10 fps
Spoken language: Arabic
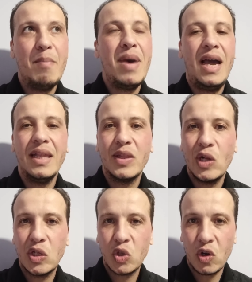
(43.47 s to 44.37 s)
أما عن
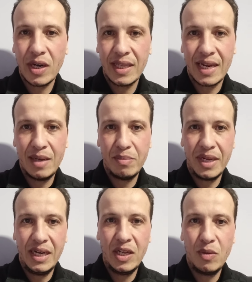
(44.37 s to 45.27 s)
ثلاث شهور اللي تكلمت
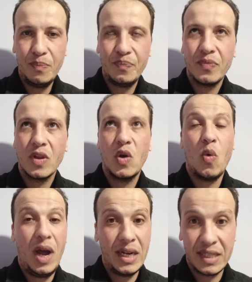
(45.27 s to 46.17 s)
عليهم
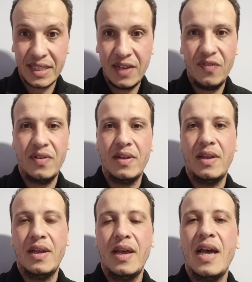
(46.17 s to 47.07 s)
وعن الصيف
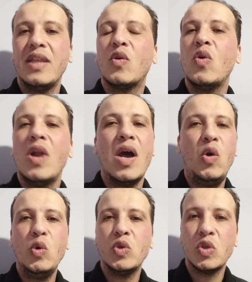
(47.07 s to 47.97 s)
هذه كلها
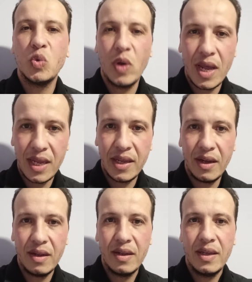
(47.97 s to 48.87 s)
حجج
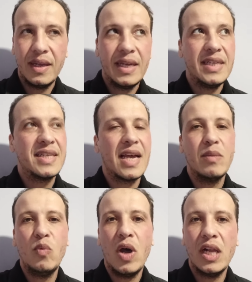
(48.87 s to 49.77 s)
واهية
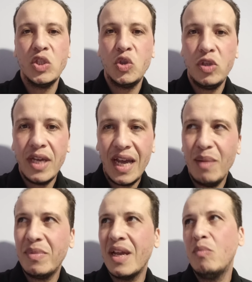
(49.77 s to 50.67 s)
يستخدموها الجياح
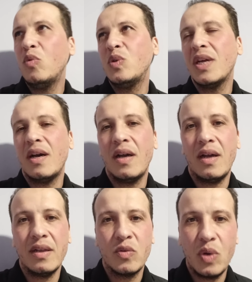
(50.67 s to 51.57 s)
أمثال موسى
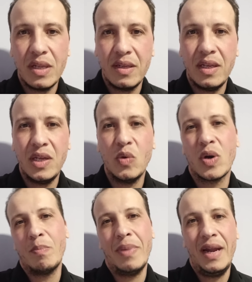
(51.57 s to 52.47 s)
تواتي
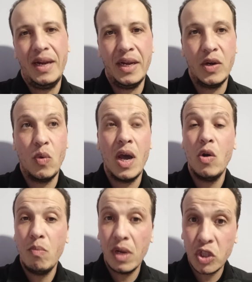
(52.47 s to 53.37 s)
ورباعين
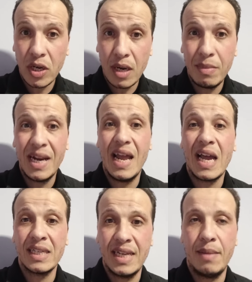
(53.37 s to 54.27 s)
وهلم جرا من
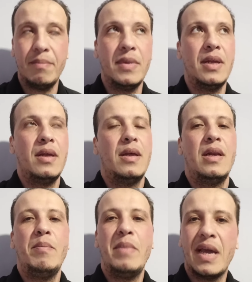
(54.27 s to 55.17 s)
الأقزام
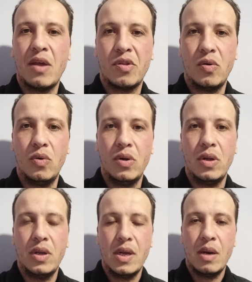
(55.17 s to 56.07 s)
لما يخسروا
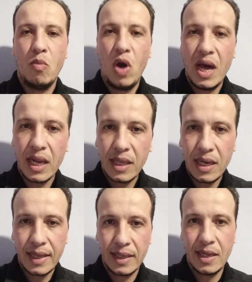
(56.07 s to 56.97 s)
المعارضه
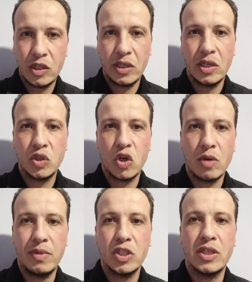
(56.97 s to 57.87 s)
اللي تحتاج لثلاث
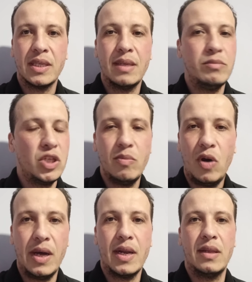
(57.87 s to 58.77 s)
شهور باش تنظم ماشي
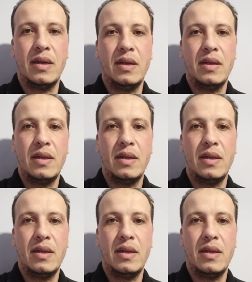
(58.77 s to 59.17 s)
معارضه